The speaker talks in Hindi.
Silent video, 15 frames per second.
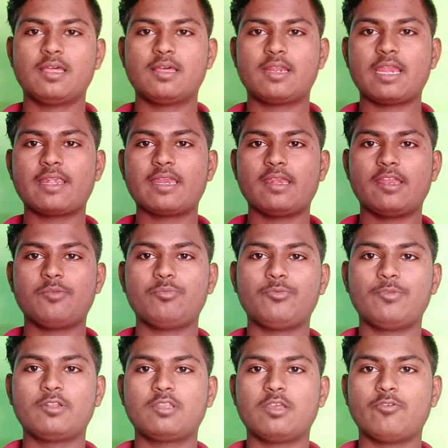राइट हैंड हैंड में
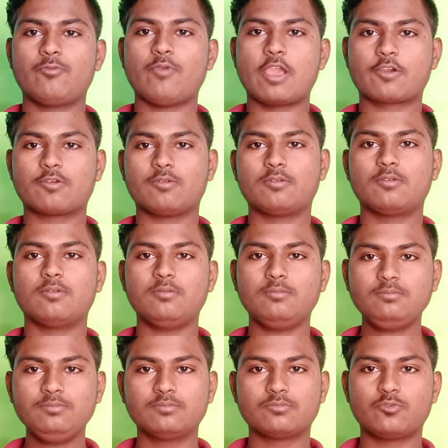मिलता है वैक
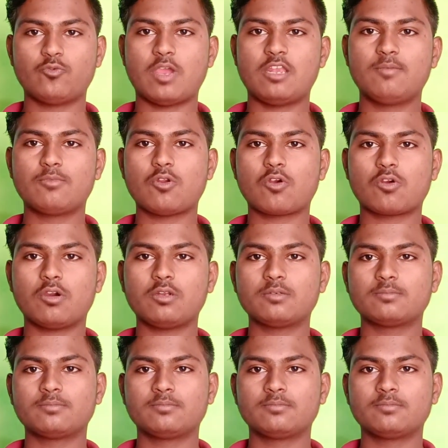वैल्यूम रॉकर